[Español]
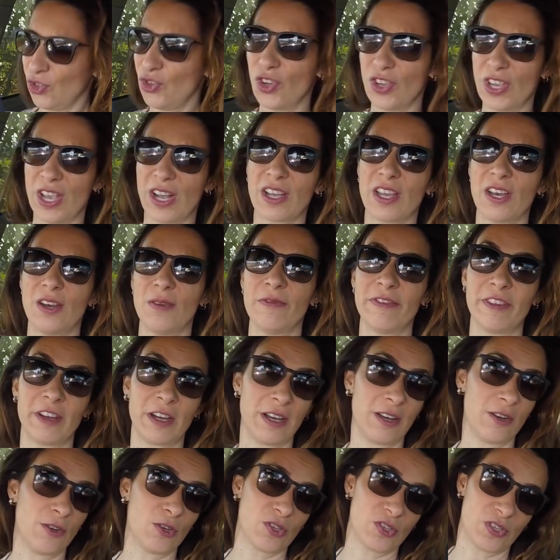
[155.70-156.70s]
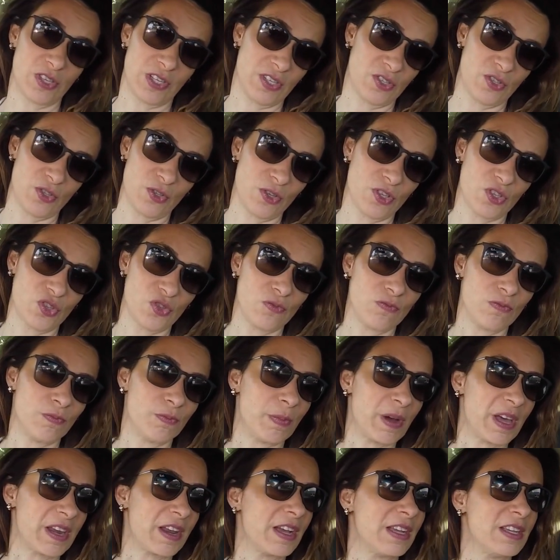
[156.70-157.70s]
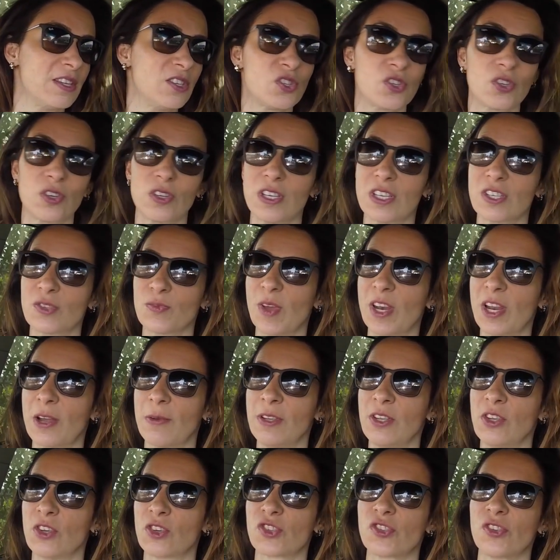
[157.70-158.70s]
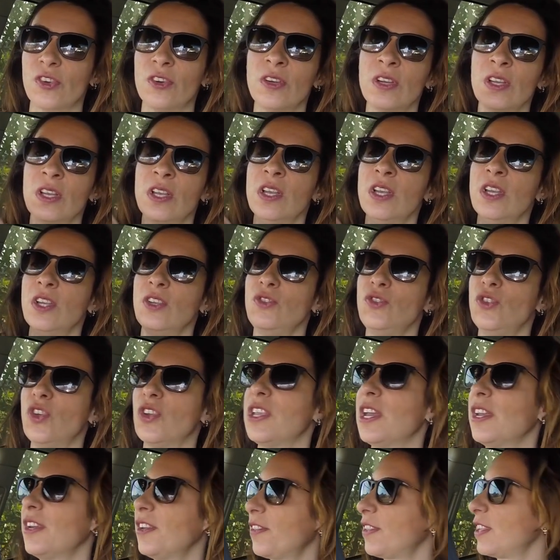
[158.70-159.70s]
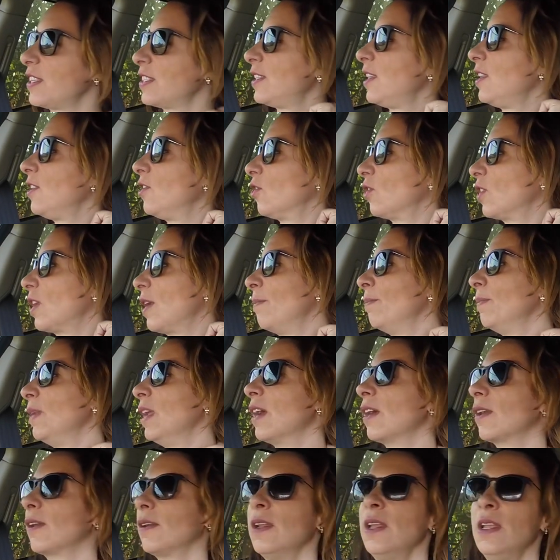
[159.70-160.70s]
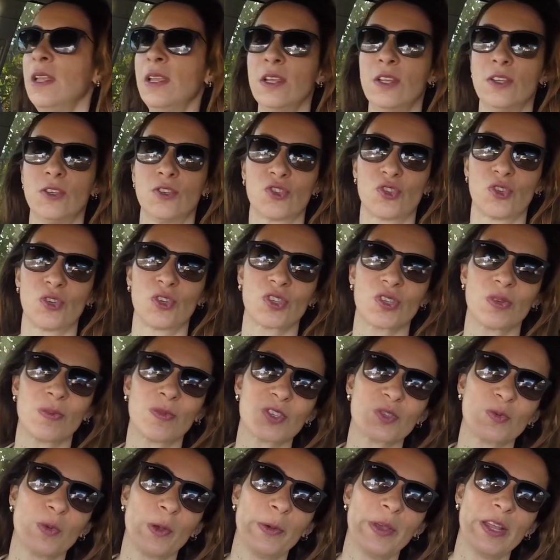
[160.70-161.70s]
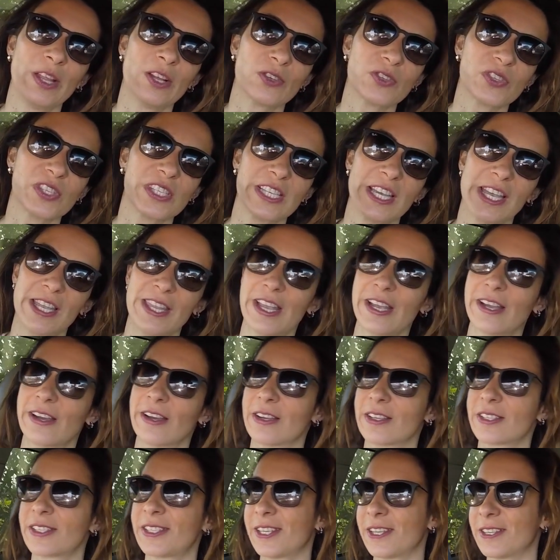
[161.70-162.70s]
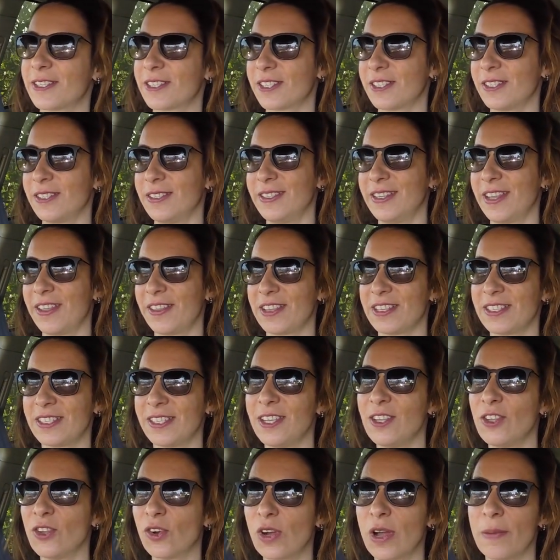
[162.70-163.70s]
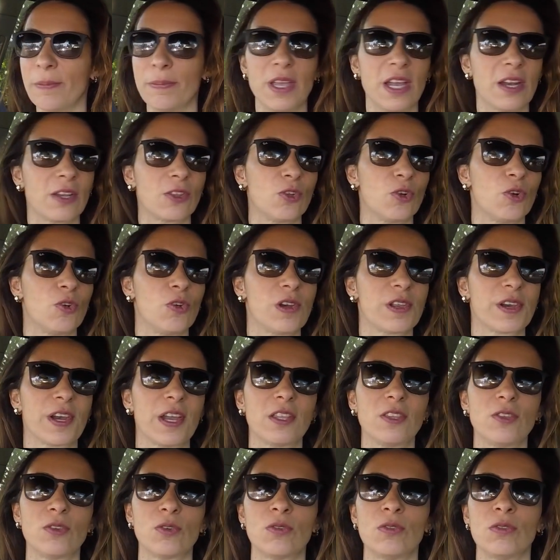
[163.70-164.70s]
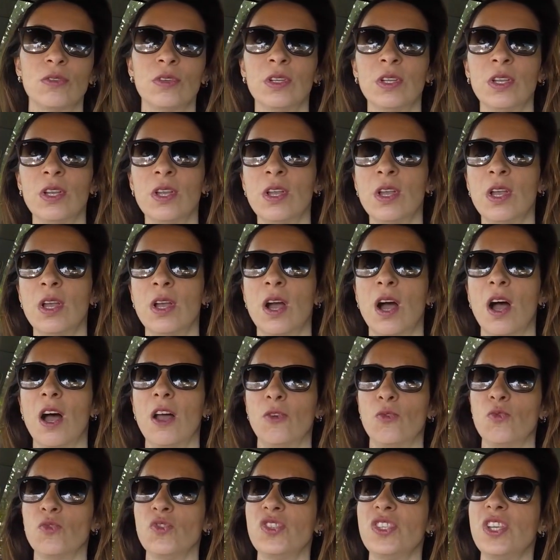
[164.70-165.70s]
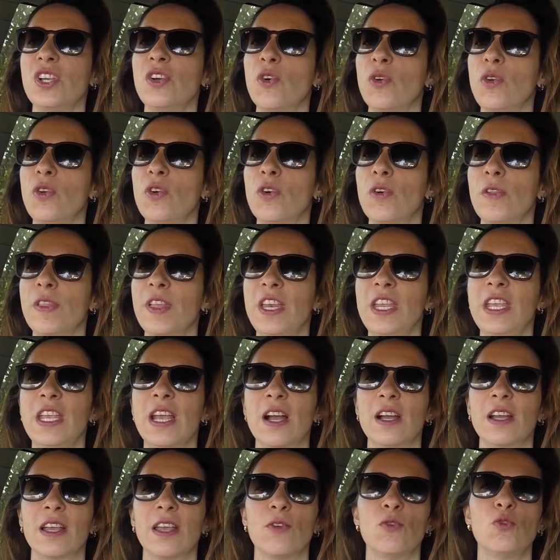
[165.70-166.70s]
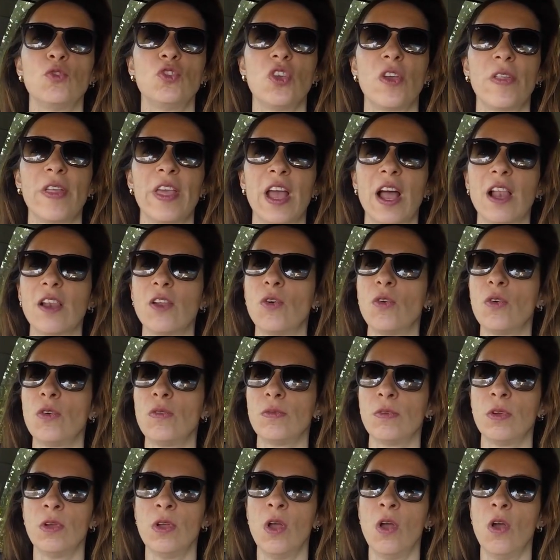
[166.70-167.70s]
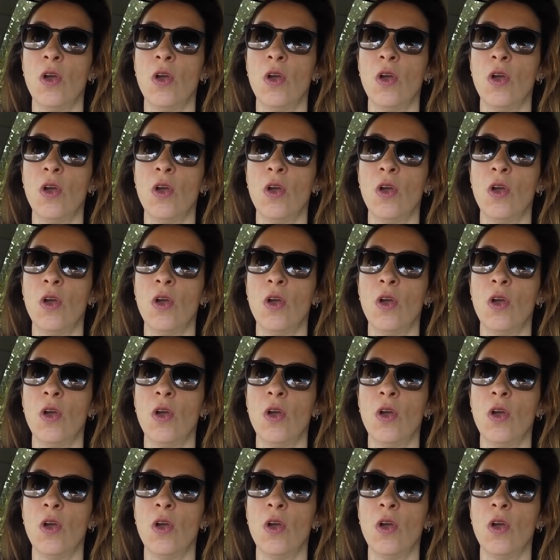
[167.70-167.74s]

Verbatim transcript: Yo ya que, fijaros que esto es un paraíso y es maravilloso. Yo ya necesito cambiar. Nosotros hemos vivido en siete casas, necesito cambiar todo el rato. ¿Algún psicólogo diría que huyo de algo?